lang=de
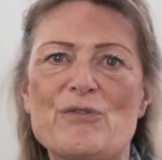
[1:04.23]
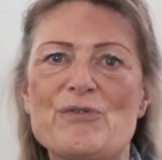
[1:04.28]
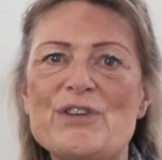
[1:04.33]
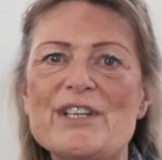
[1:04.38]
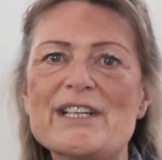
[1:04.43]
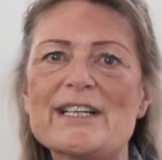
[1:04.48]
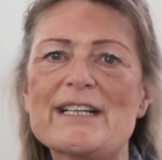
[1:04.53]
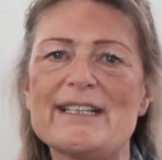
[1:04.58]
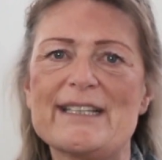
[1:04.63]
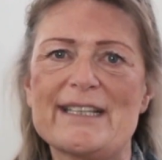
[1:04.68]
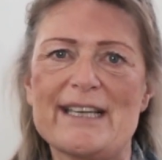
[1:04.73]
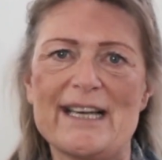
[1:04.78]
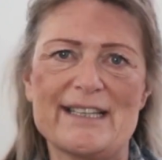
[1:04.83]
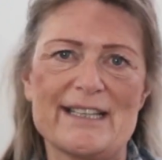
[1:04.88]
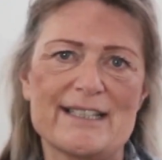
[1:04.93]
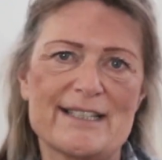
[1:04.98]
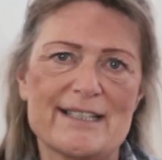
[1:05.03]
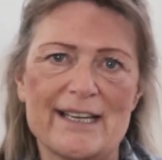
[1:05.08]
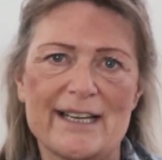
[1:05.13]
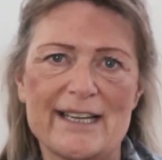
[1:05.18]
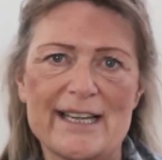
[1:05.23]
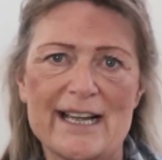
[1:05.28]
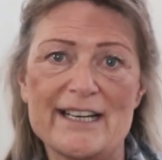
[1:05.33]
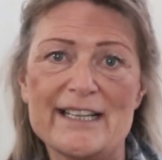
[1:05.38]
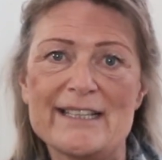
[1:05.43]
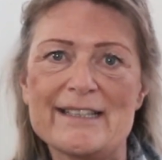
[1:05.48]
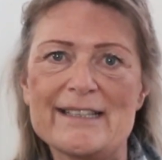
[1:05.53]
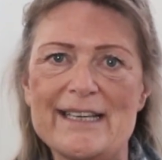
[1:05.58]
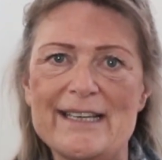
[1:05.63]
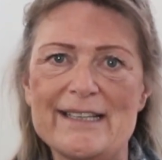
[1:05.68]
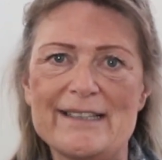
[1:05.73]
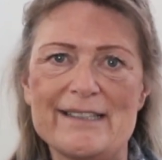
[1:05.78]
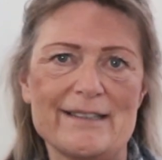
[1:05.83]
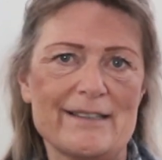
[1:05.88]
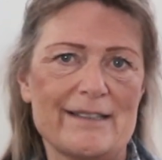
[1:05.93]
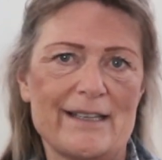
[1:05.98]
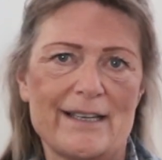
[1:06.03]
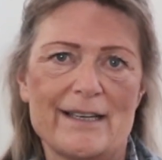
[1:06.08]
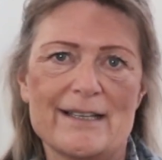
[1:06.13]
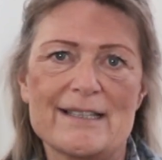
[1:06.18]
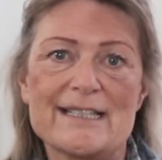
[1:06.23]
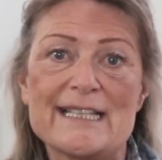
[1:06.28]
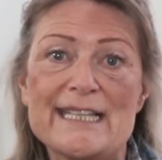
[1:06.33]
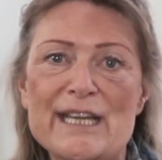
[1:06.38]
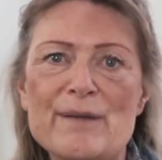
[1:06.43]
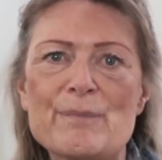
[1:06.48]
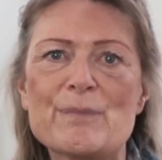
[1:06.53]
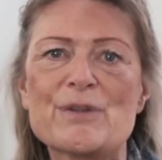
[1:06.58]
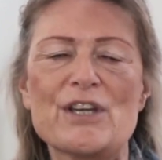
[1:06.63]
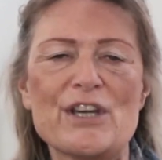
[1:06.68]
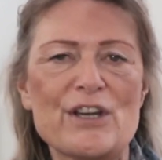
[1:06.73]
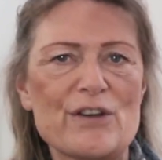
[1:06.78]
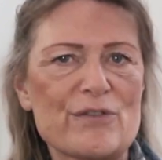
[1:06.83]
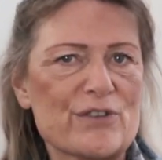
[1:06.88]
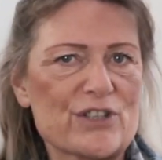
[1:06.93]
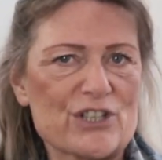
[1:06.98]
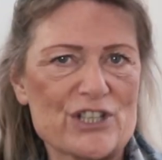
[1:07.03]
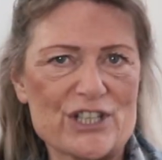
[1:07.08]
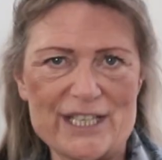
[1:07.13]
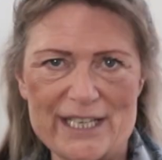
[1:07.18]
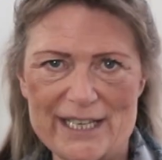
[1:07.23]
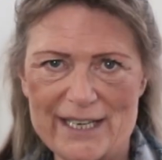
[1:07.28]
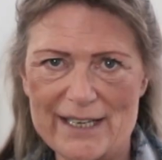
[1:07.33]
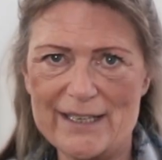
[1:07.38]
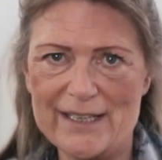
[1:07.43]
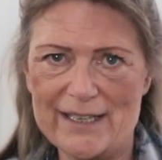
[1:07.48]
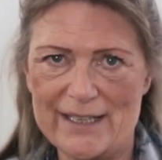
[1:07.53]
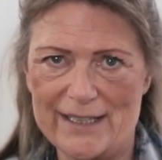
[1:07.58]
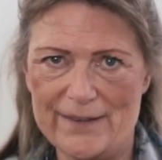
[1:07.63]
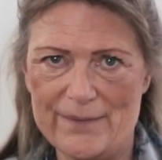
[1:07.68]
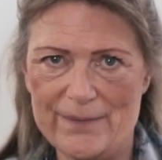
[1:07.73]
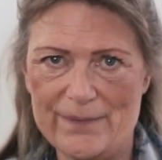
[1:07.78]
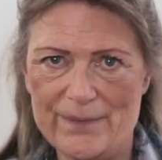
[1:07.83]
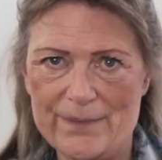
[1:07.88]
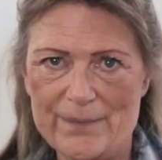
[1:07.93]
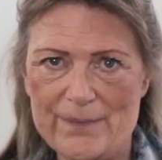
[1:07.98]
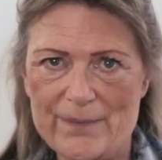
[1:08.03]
Wirklichkeit, als die Realität, in der es lebt, verstehen kann.